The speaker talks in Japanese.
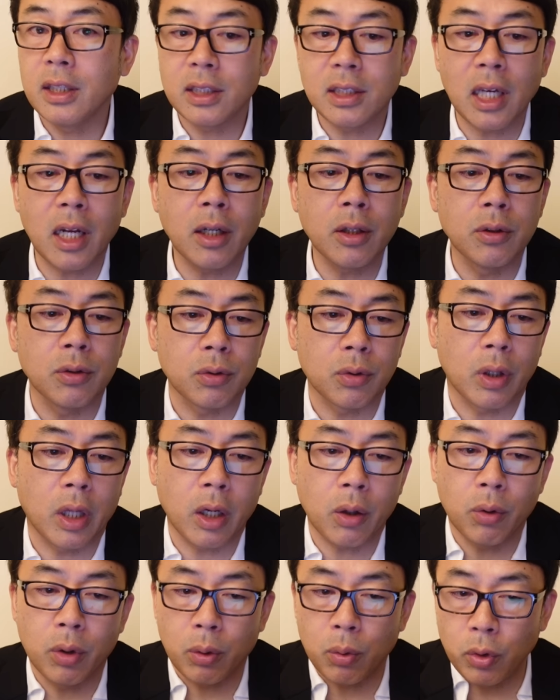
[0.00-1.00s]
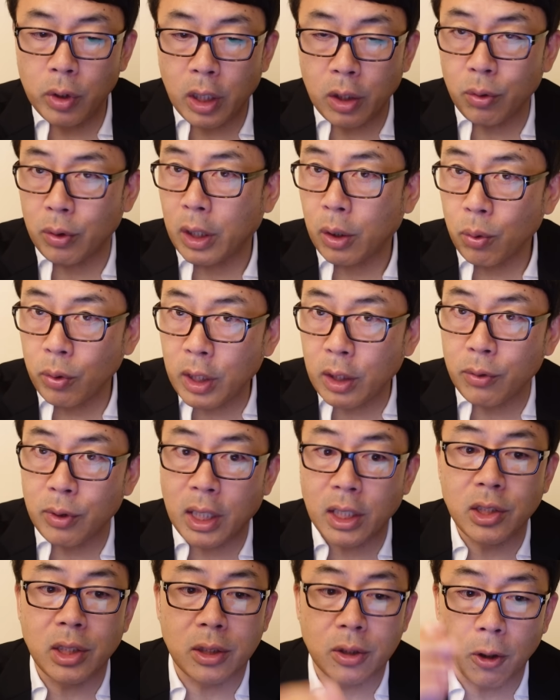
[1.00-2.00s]
で、さらに言うとね、これ、この後ね、この後
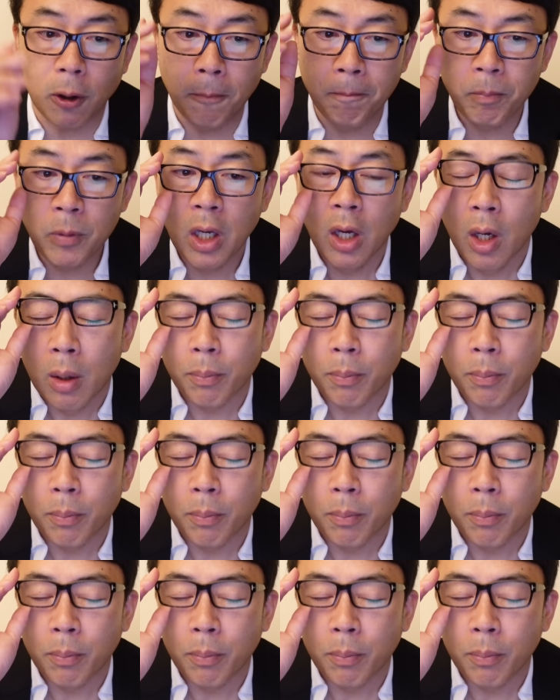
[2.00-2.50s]
大事ですよ。